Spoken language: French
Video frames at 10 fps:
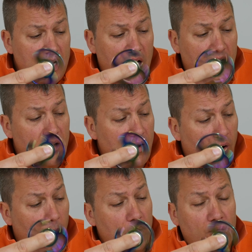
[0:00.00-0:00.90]
Euh,
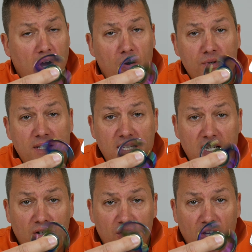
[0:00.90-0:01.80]
on peut voir aussi
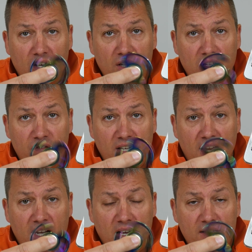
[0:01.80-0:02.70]
qu'il
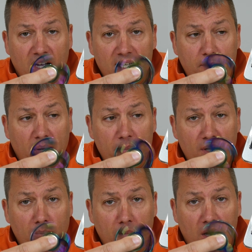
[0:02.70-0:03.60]
vient euh, dans les
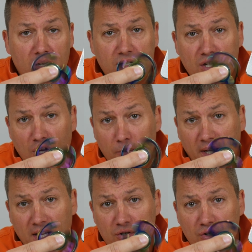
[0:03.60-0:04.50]
premium box. Le
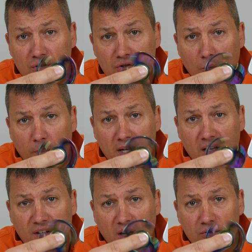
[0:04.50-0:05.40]
prix est juste, on parle
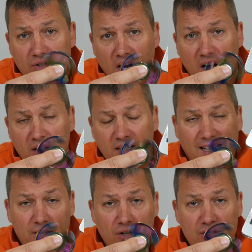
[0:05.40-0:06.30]
d'environ
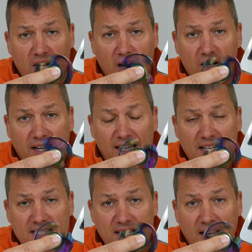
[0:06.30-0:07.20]
14
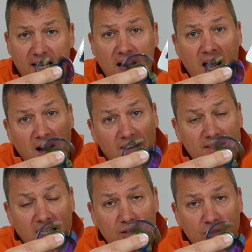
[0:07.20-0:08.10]
canadiens en
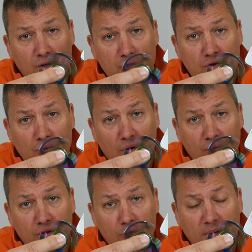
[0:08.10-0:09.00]
date de juin
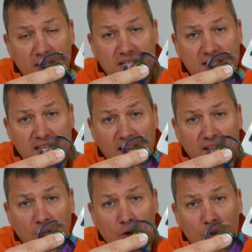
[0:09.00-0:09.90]
2017
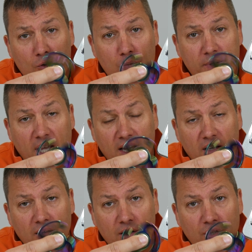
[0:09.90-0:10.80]
ou bien
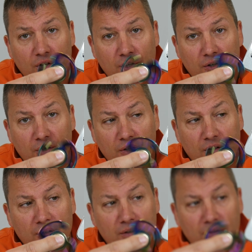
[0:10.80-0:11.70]

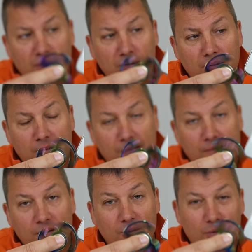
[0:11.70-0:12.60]
euh,
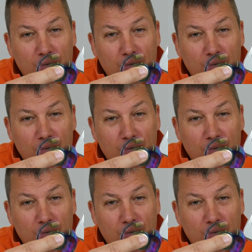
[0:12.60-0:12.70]
de